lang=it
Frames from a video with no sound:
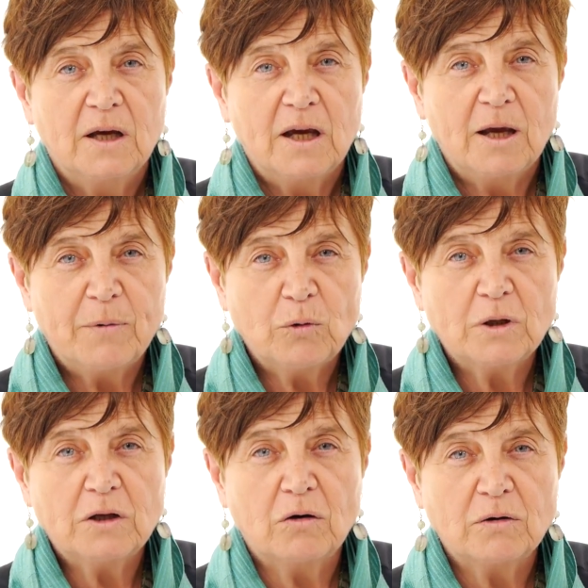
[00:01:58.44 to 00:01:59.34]
E per
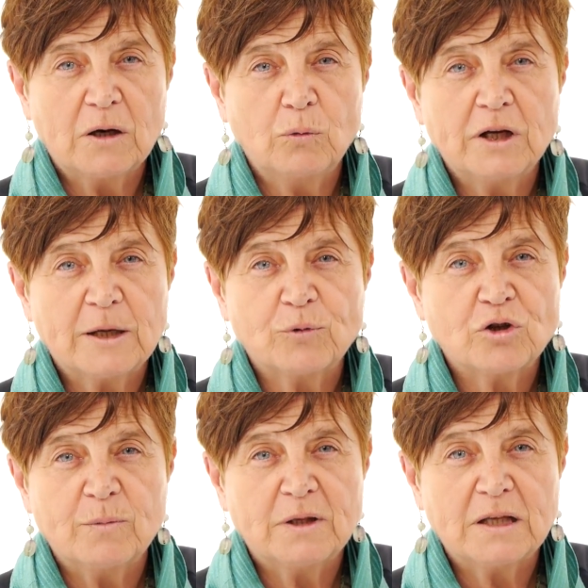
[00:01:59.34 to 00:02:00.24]
una donna l'unica
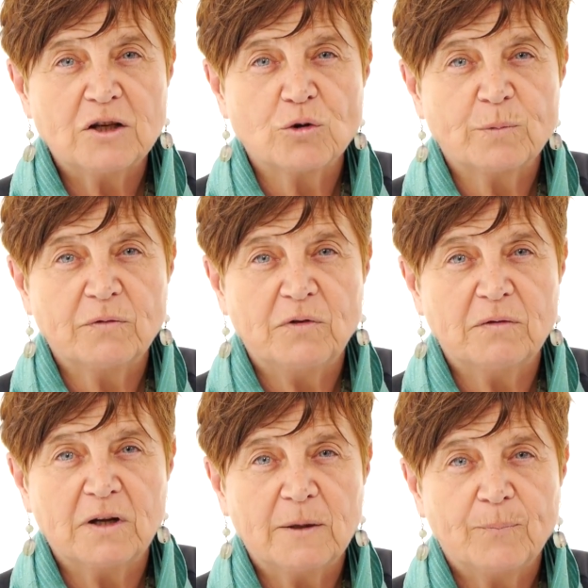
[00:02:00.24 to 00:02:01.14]
possibilità di
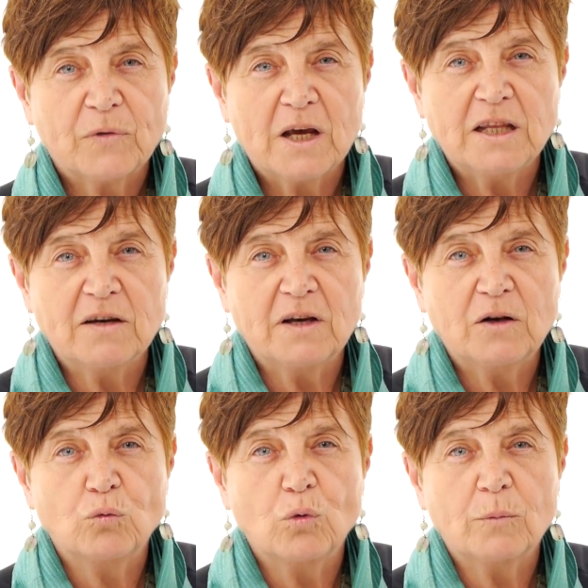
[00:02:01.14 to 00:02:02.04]
sopravvivere è di
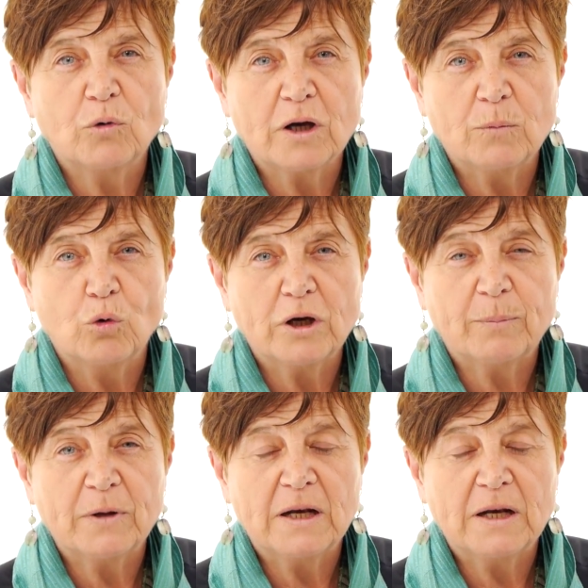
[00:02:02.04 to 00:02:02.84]
avere un uomo che muoia per